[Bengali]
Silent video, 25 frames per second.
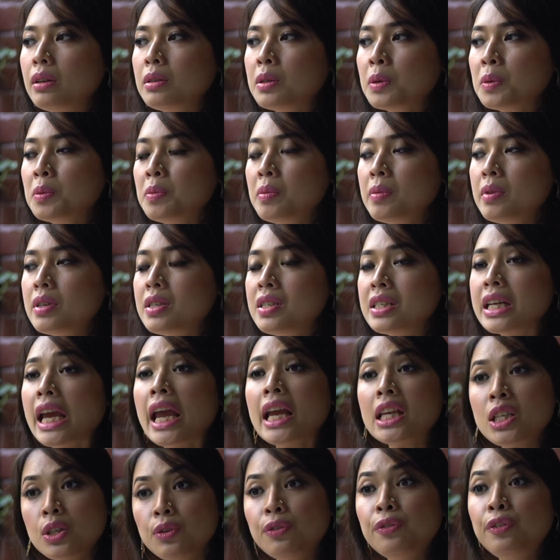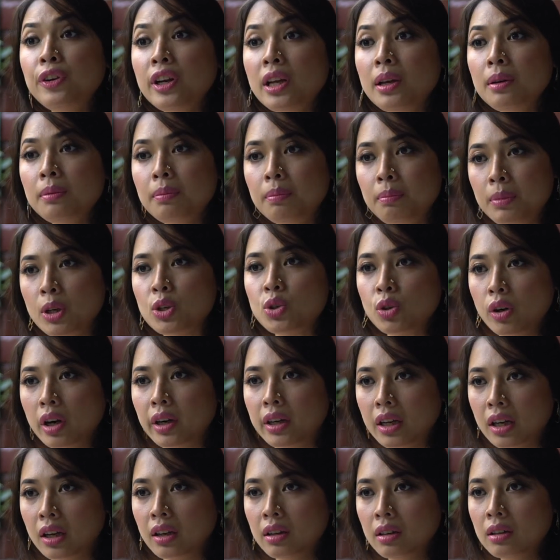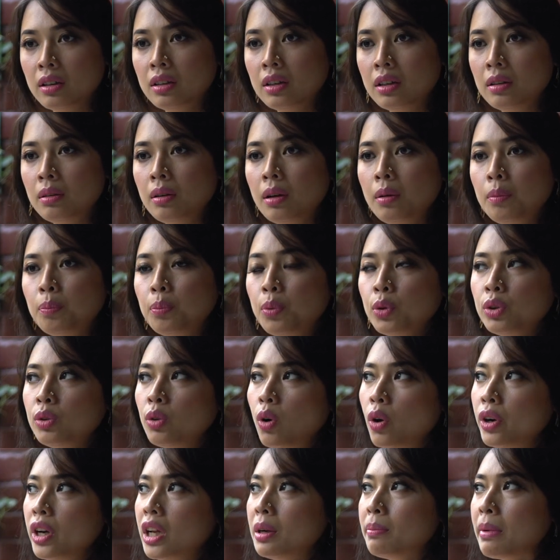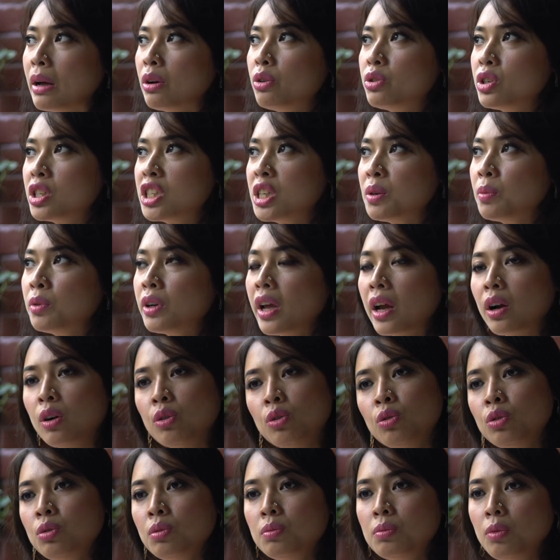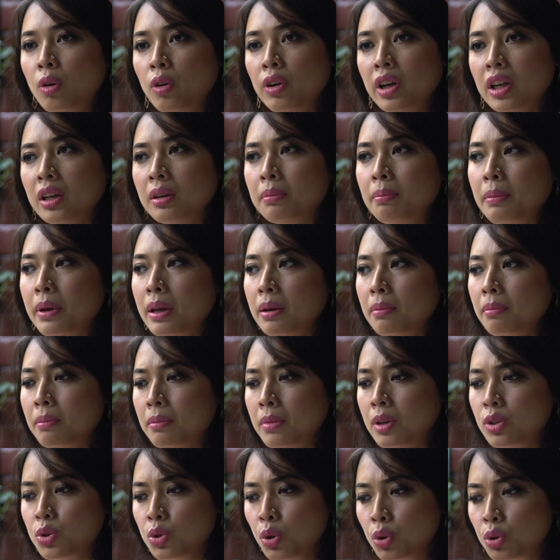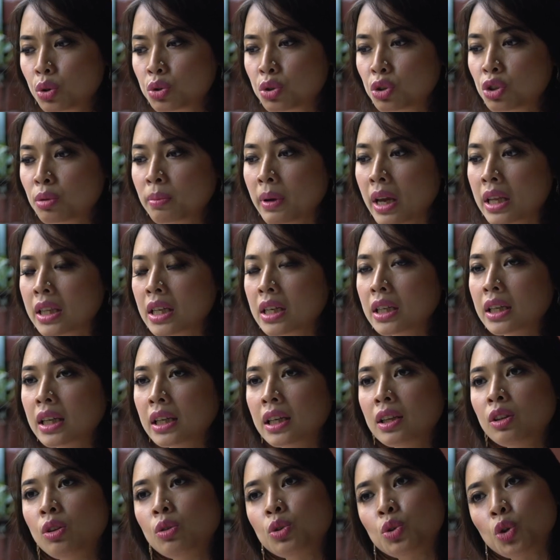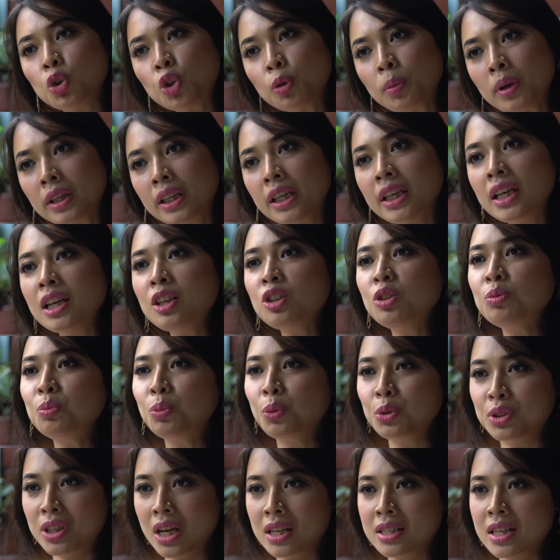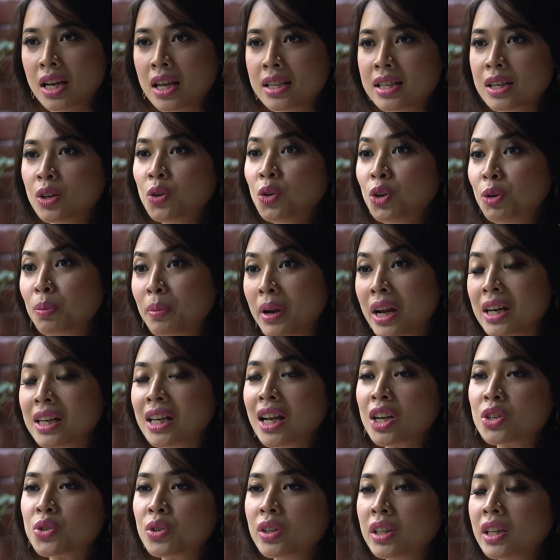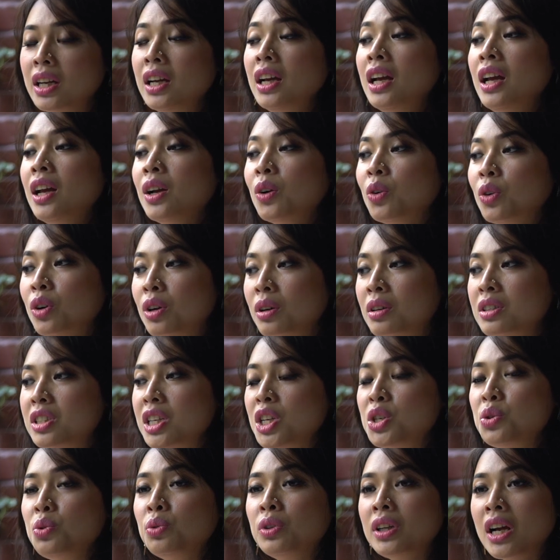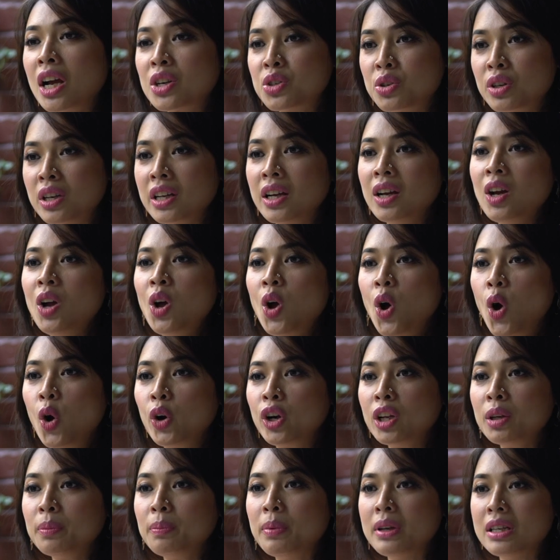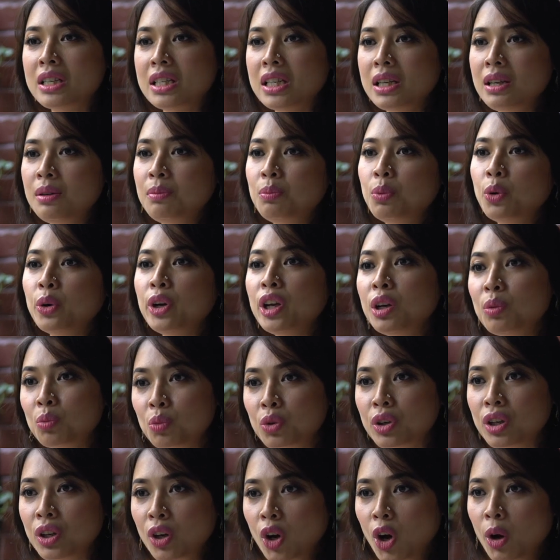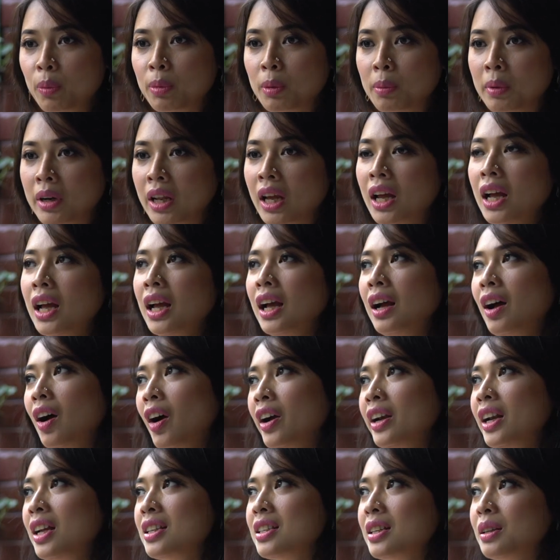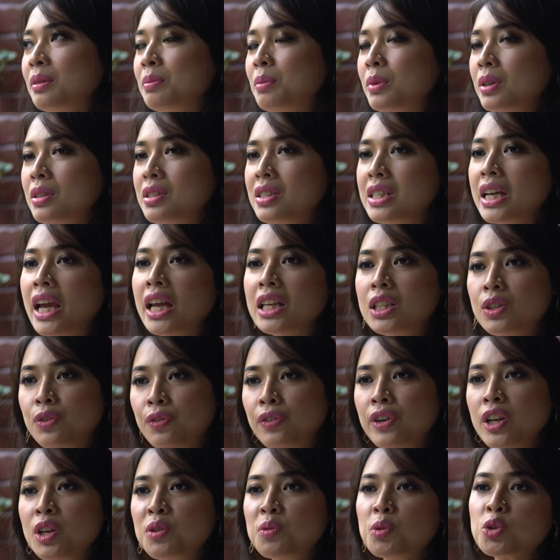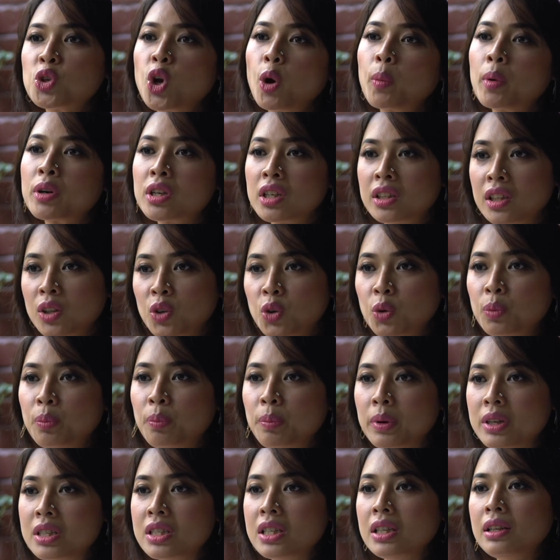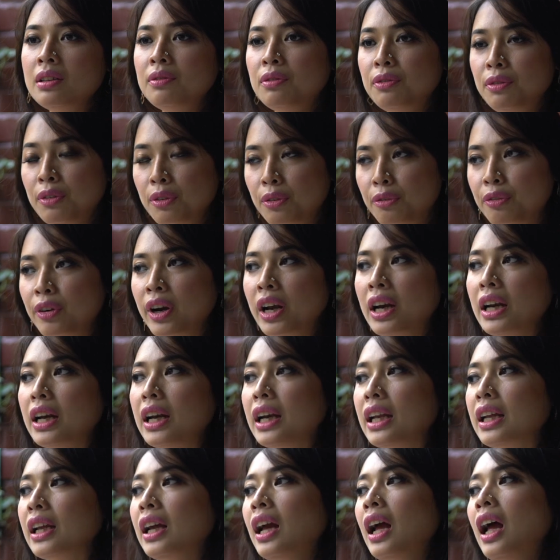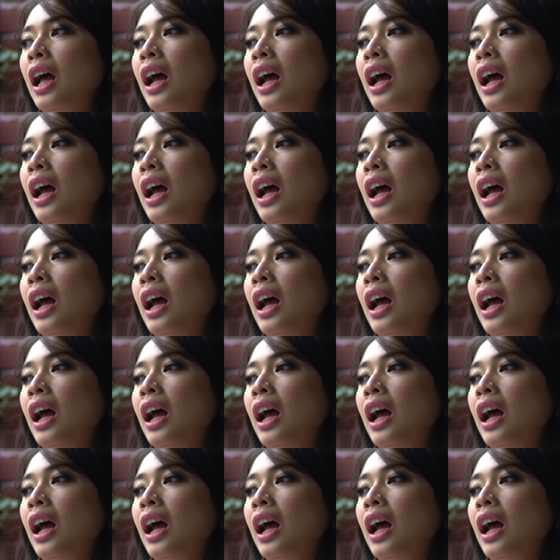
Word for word: যেমন স্টেজ ফ্রি বিষয়টা অনেক মানুষের যেমন এখনও অনেক মেয়ে ছোটো ছোটো মেয়েদেরকে কিন্তু ছোটোবেলা থেকে কিন্তু বোঝা যায় যে কোন মেয়েটা আসলে কোন শিশুটা আসলে অনেক বেশি বহির্মুখী হবে মানে হয় না যে স্টেজ ফ্রি সবার সাথে খুব বেশি ফ্রেন্ডলি